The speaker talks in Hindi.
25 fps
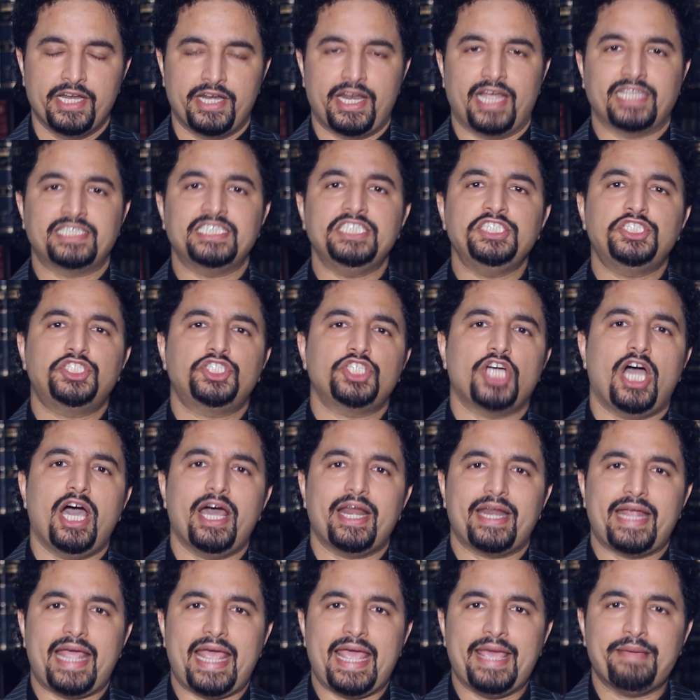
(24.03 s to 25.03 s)
नाजीन
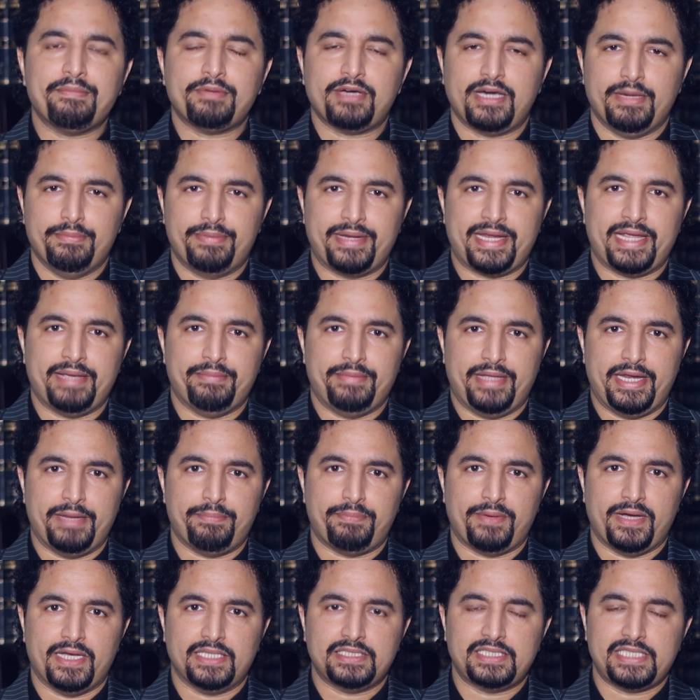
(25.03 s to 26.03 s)
चार अहम खबरें हैं मेरे
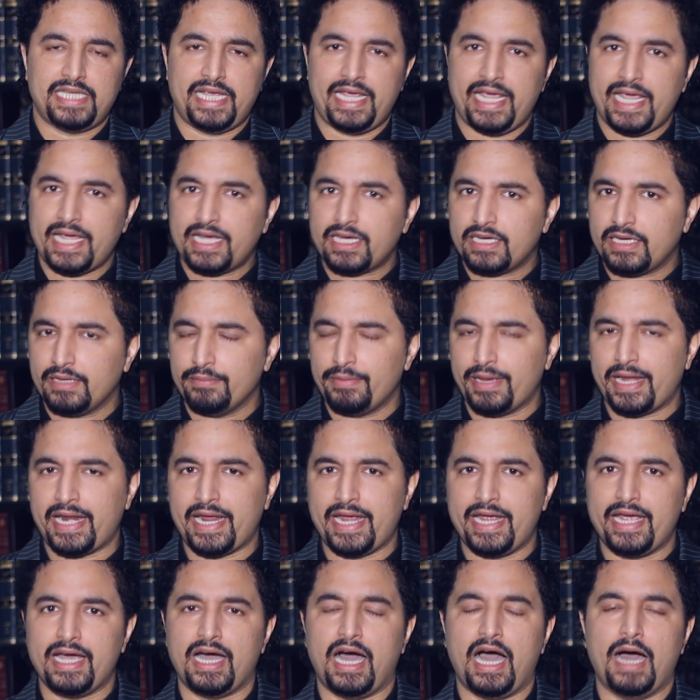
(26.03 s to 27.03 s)
पास एक खबर
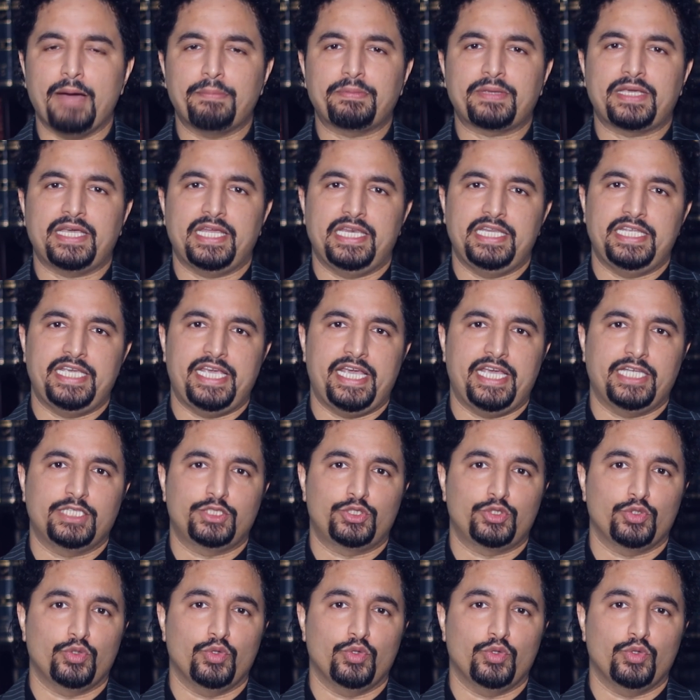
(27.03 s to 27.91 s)
है आपके लिए